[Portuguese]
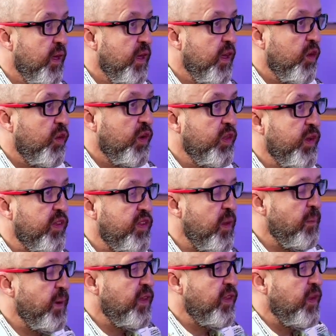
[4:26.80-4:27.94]
Quando a
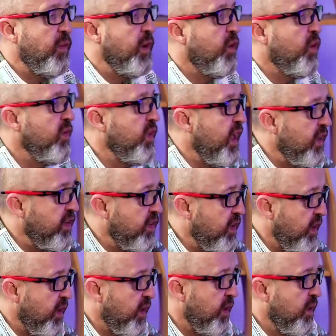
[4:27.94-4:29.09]
separação acontece